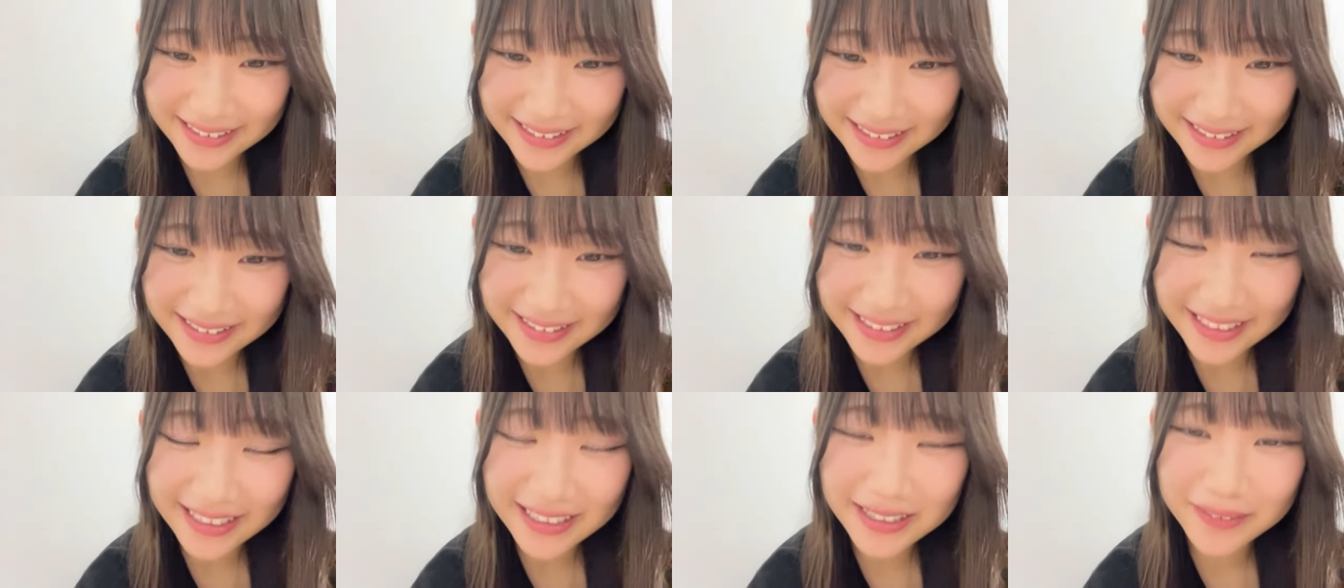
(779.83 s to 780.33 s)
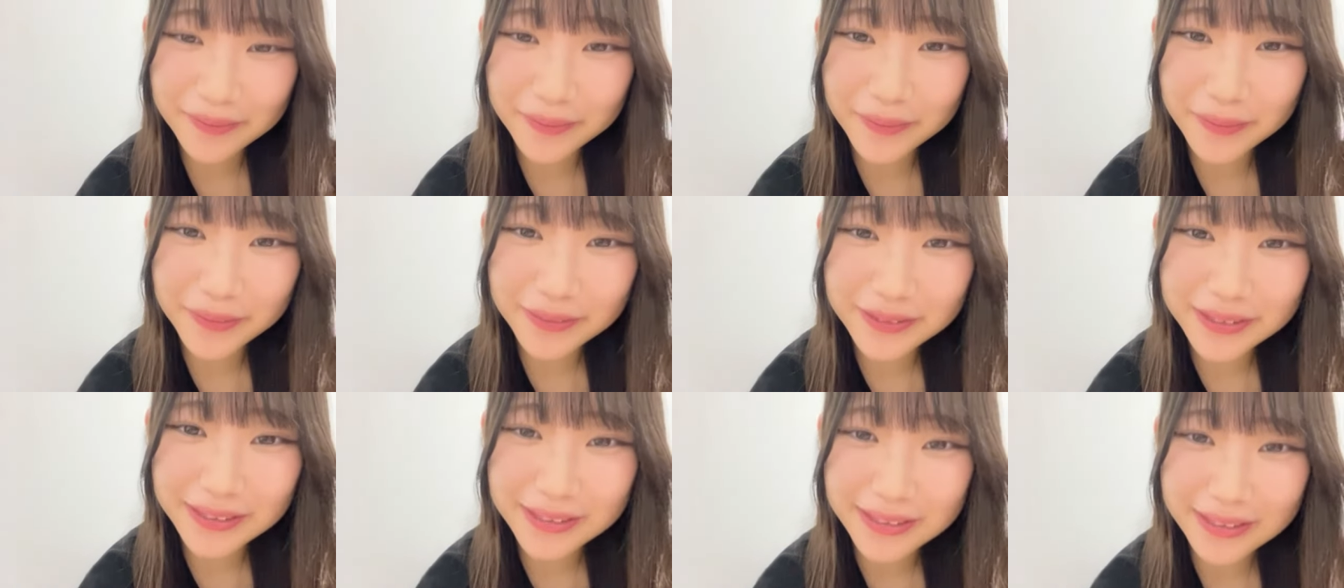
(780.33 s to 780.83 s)
絶対に
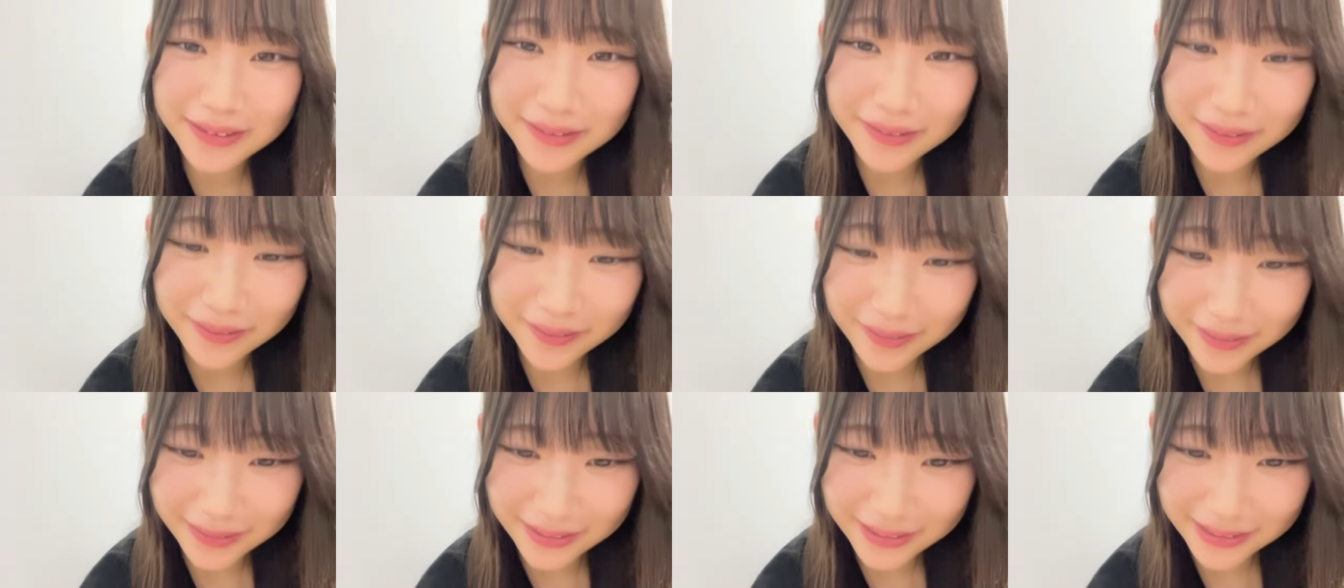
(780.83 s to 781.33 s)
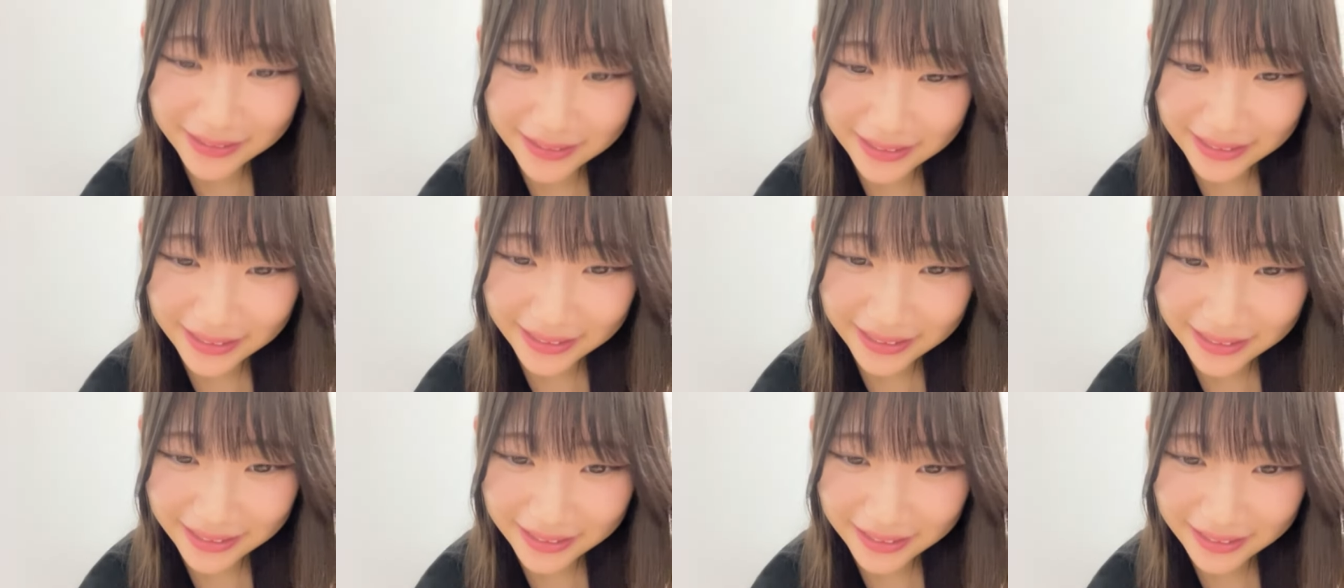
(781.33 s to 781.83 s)
名字でコールしな
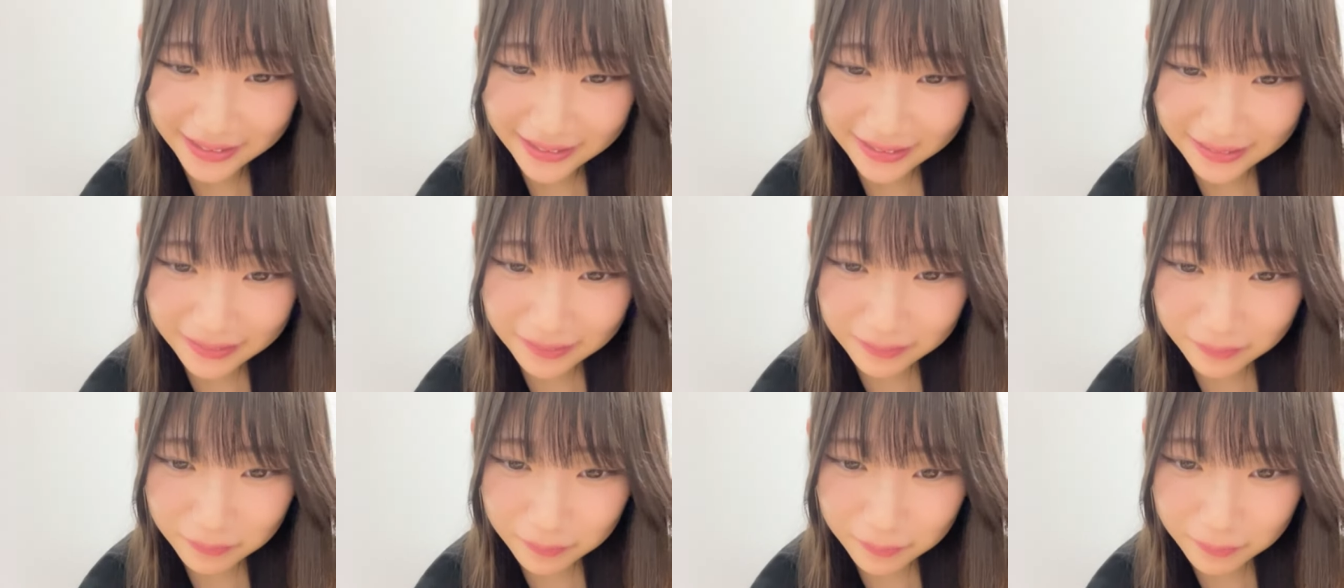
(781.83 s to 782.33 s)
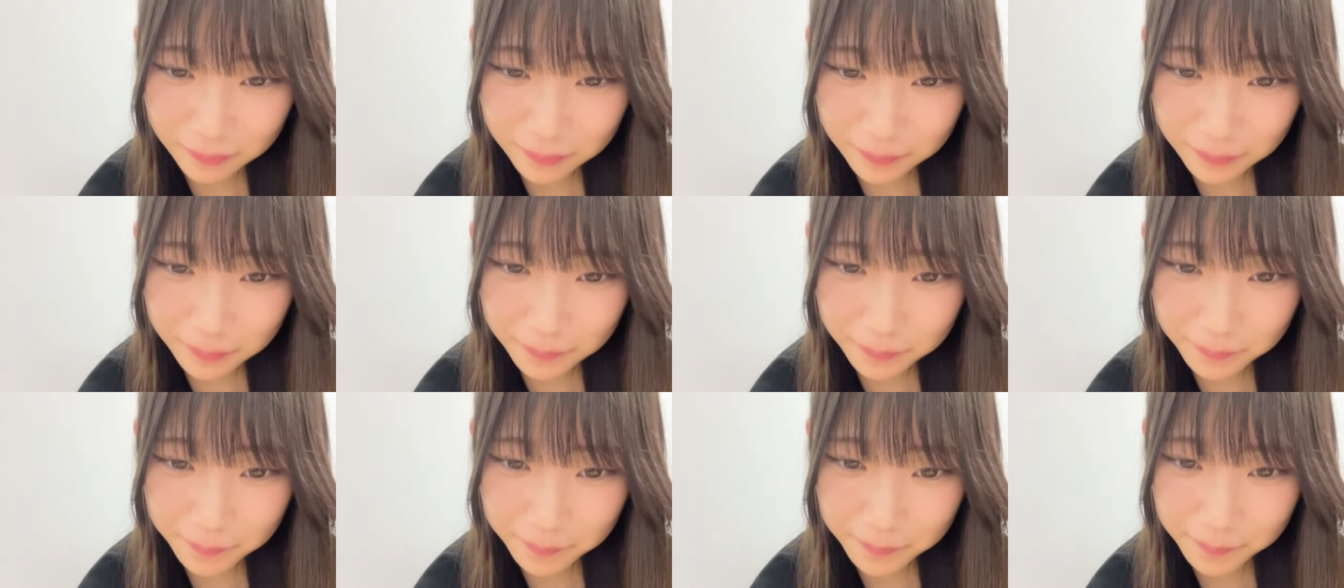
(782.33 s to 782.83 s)
いで
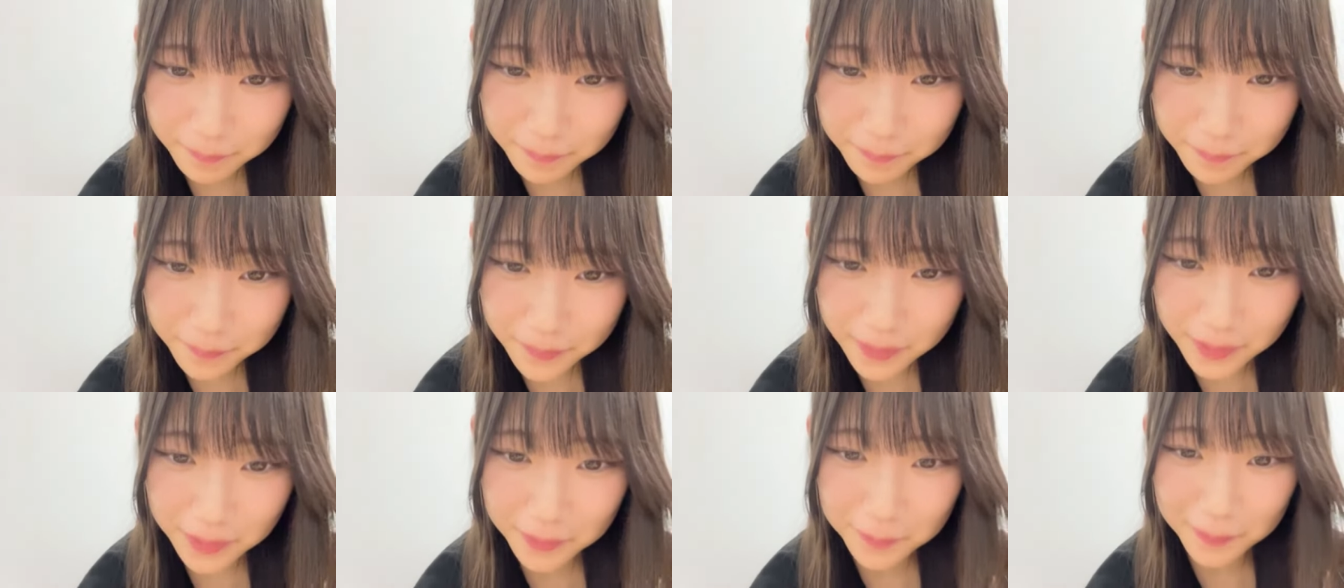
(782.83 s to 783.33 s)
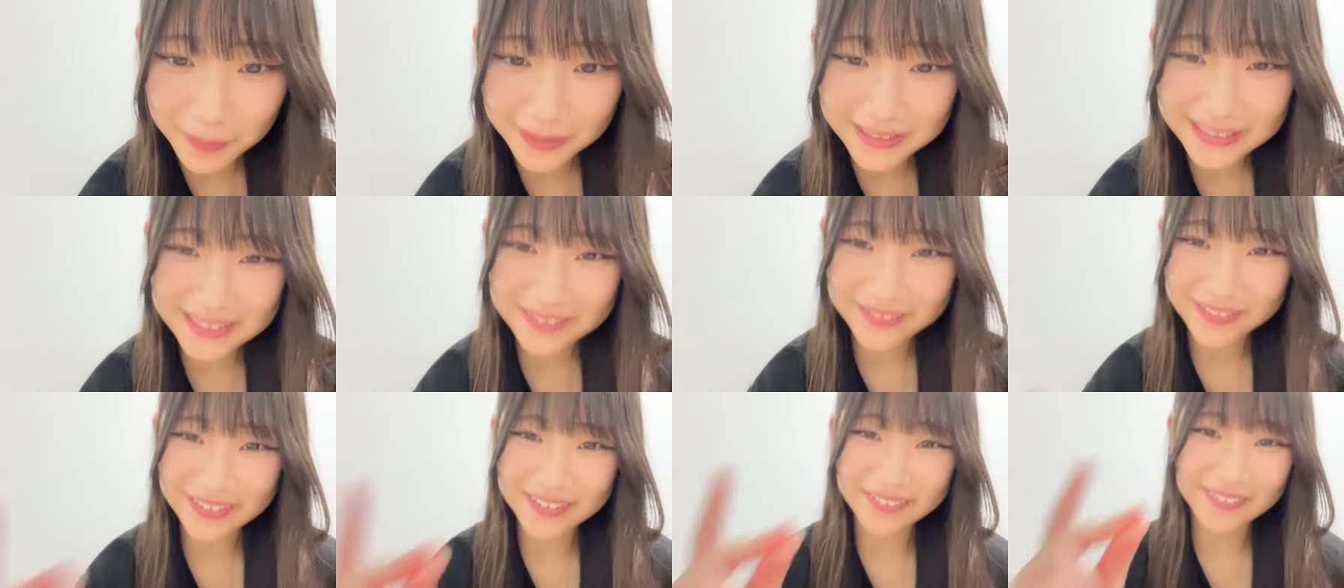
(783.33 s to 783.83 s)
指
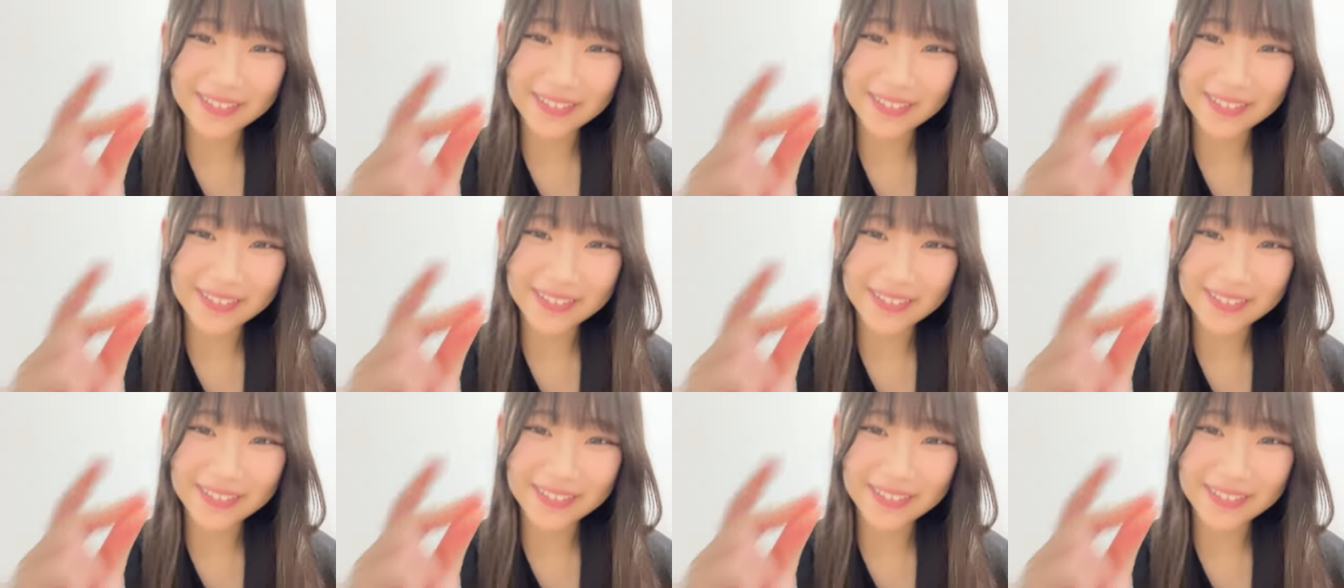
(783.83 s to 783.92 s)
パッチも決